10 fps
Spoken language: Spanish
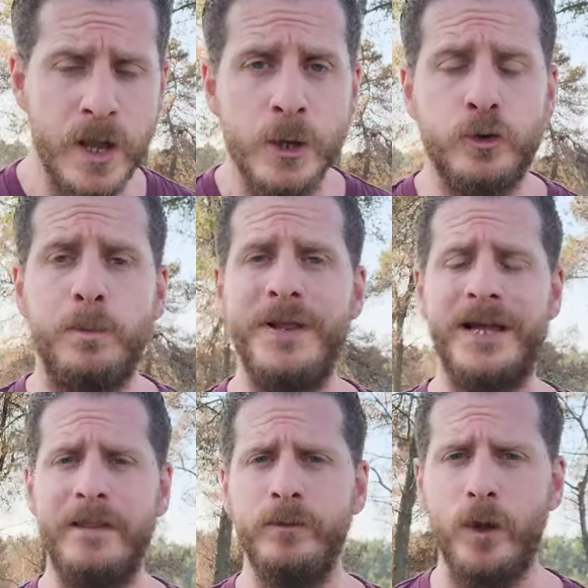
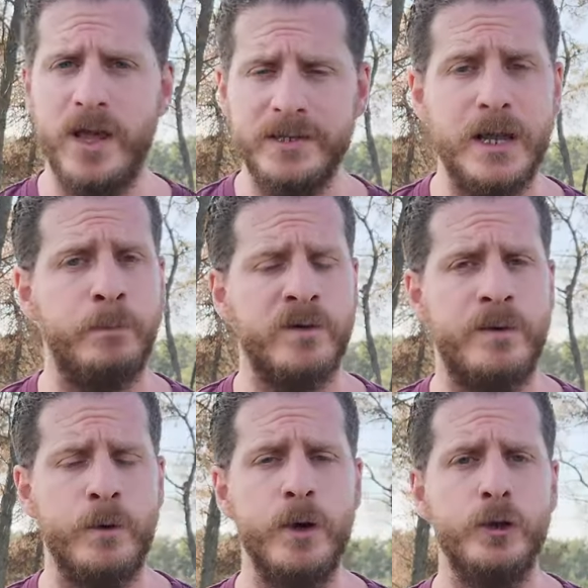suplicándoles que por
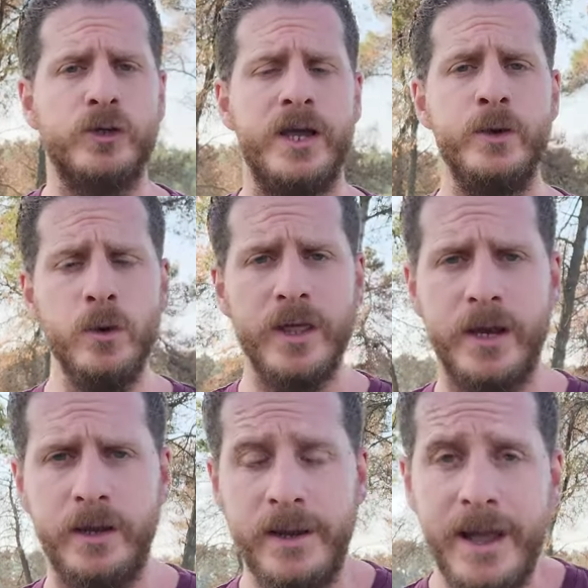favor los ayuden